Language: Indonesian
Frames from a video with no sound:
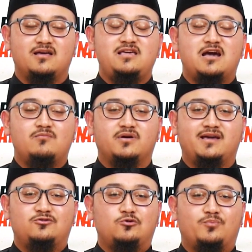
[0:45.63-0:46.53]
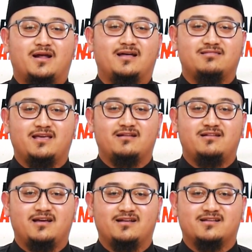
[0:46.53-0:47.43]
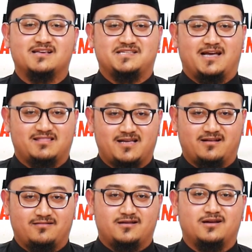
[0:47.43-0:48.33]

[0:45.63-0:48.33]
yang begitu perhatian dengan kesehatan